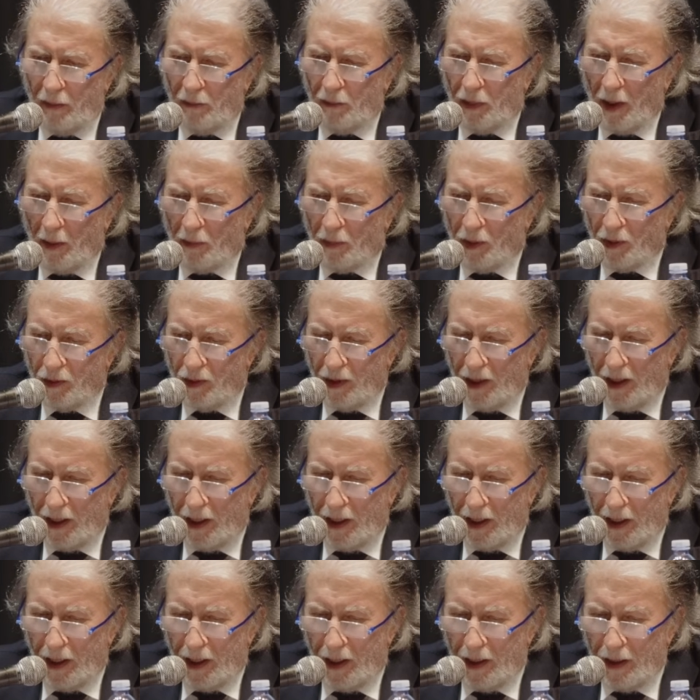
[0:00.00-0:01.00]
per
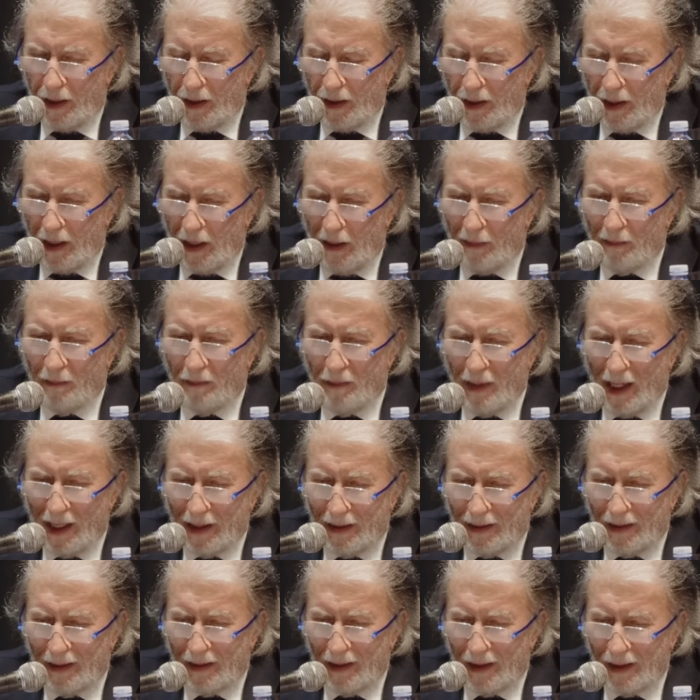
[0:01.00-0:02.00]
poter
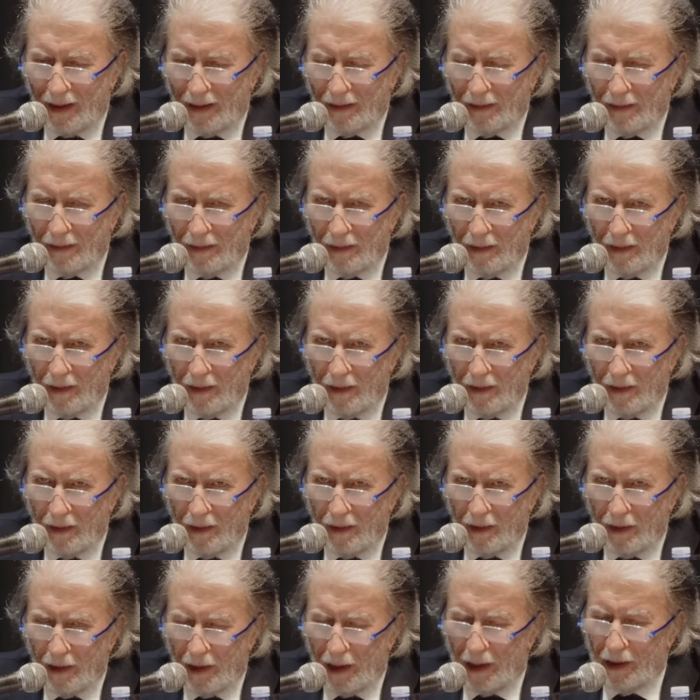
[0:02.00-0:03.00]
ammettere
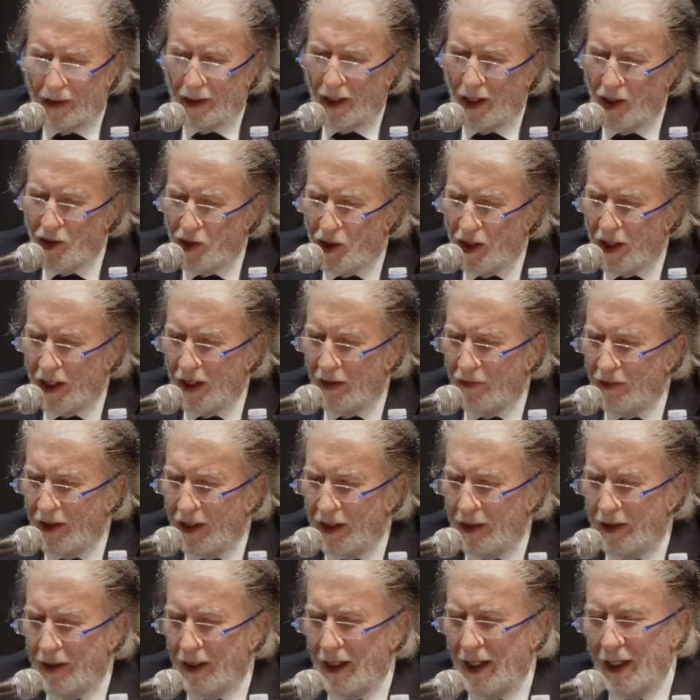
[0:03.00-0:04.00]
la tragica
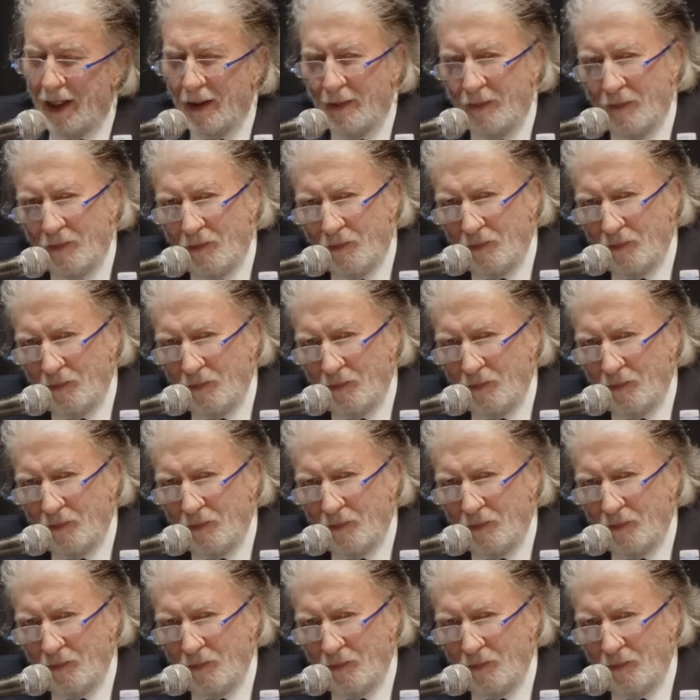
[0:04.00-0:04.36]
verità